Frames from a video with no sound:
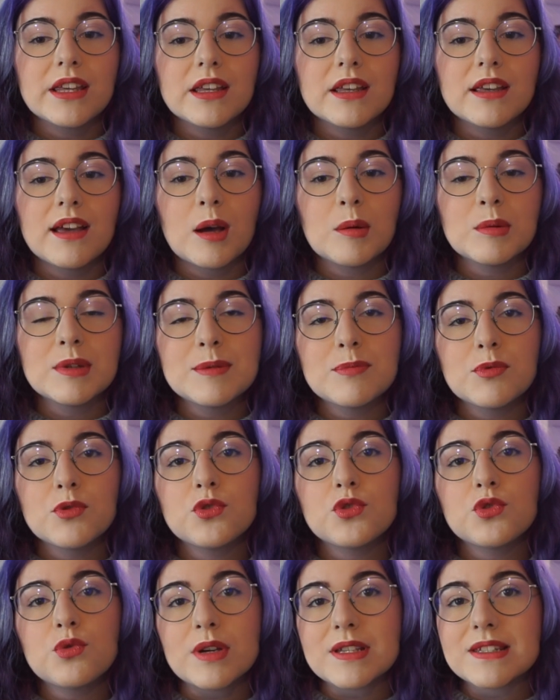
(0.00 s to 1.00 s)
et un petit
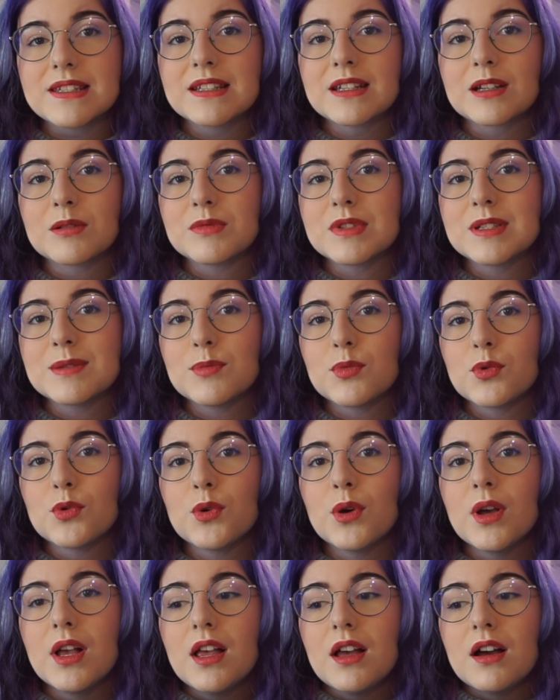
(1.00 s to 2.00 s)
peu choisir un petit
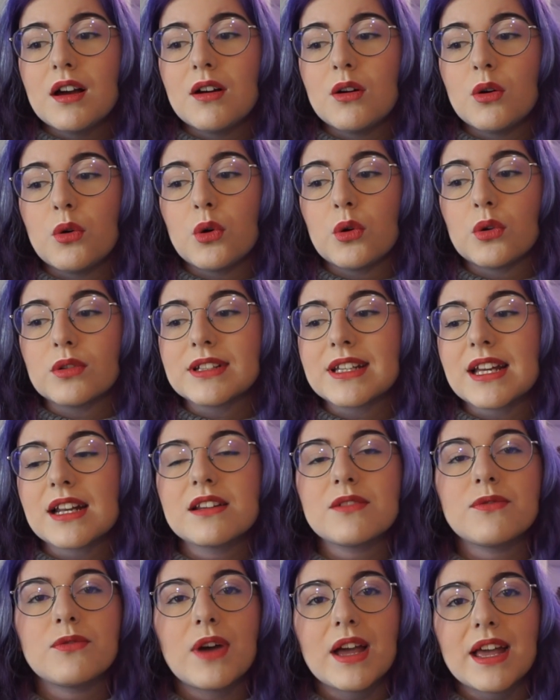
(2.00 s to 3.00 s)
peu euh,
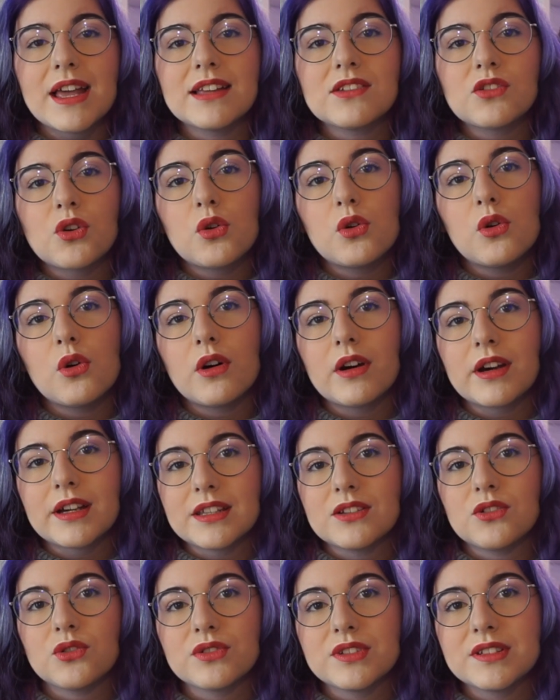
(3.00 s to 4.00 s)
quelle va être leur
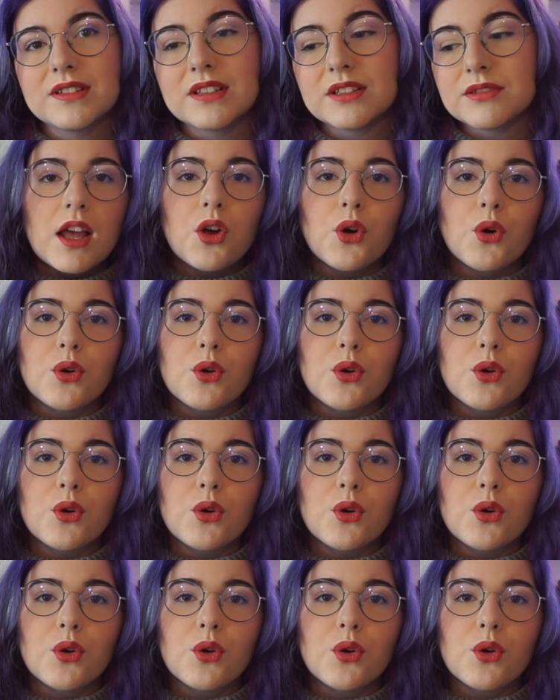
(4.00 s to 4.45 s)
identité.